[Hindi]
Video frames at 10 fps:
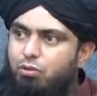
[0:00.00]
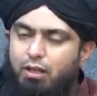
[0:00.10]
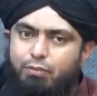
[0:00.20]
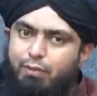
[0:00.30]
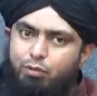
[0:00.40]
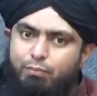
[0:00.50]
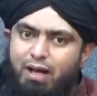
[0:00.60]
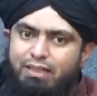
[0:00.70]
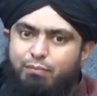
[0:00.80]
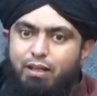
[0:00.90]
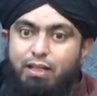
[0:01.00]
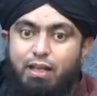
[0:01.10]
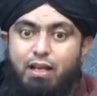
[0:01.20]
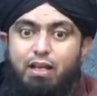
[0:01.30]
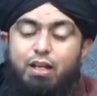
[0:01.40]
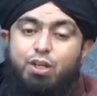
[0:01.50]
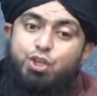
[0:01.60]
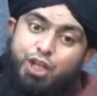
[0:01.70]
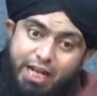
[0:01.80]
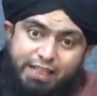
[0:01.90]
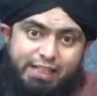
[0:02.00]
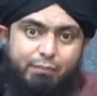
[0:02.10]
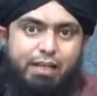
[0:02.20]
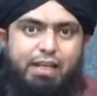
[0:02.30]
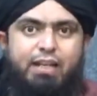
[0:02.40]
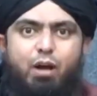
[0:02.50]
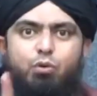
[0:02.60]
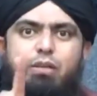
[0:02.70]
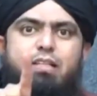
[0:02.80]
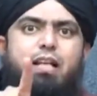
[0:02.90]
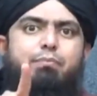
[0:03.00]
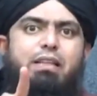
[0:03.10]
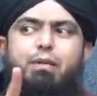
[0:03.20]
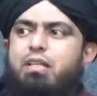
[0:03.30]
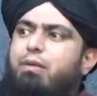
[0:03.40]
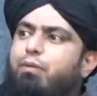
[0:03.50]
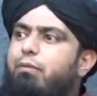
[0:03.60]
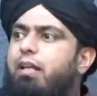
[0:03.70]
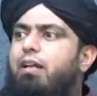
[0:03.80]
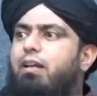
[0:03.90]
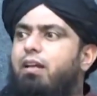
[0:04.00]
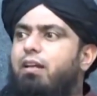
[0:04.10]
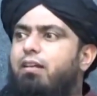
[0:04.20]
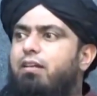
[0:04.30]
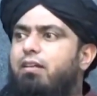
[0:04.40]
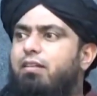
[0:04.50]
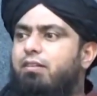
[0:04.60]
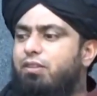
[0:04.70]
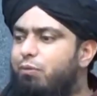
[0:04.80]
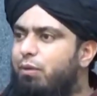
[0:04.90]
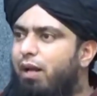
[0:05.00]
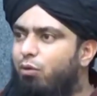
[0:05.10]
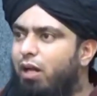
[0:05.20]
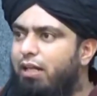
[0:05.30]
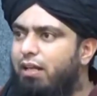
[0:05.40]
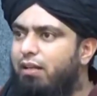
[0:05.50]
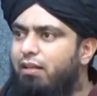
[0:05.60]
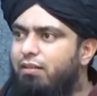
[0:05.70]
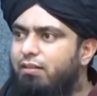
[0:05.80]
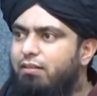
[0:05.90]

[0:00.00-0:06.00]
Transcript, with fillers: तो अल्लाह मैं उनकी बात नहीं माननी शिरक का भी कहना उनके साथ बदतमीजी फिर भी नहीं करनी सबसे बड़ा गुना यही ना